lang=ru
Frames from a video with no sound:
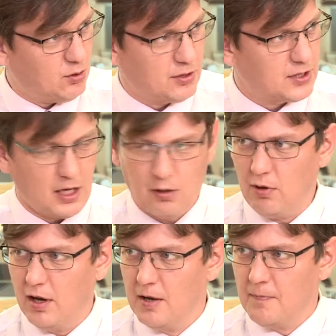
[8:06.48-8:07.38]

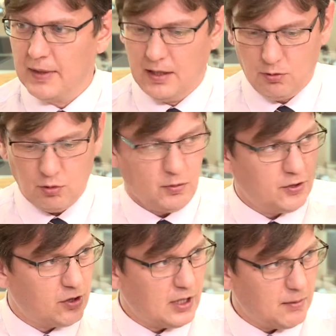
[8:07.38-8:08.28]
остальное, и тут мы
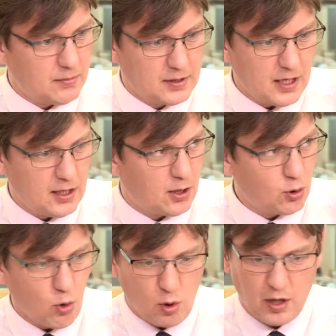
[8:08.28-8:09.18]
начинаем до их
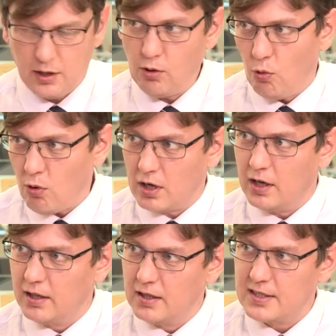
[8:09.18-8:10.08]
лола и ока
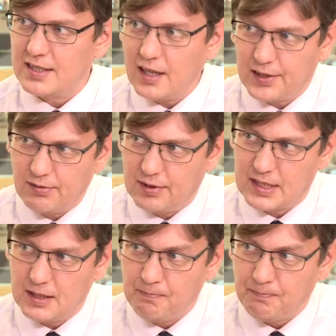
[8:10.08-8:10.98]

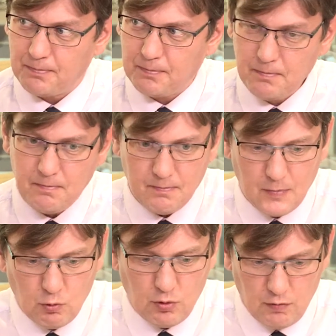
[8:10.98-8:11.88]
скатываться –
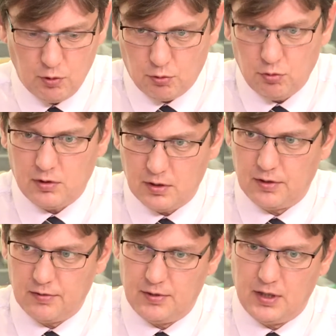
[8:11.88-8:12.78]
ну и вот тут э,
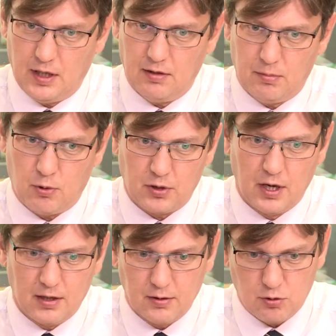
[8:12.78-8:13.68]
возникает вопрос,
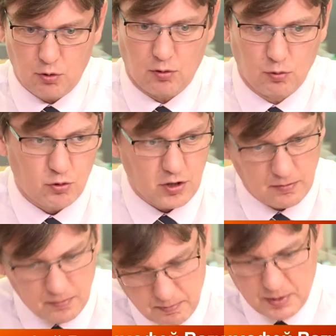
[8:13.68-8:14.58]
что лучше,
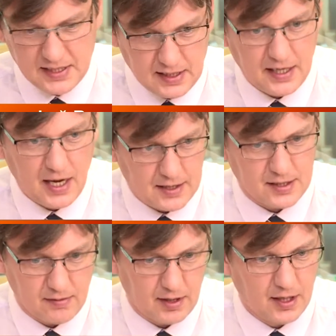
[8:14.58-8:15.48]

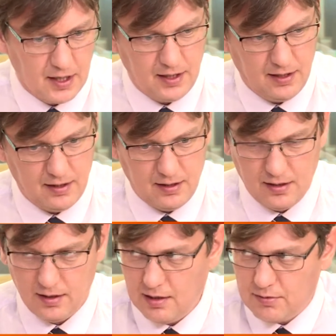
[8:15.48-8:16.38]
постоянство э,
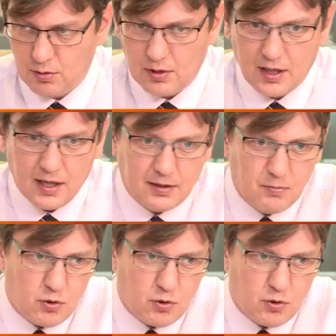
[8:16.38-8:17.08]
или все-таки как-то можно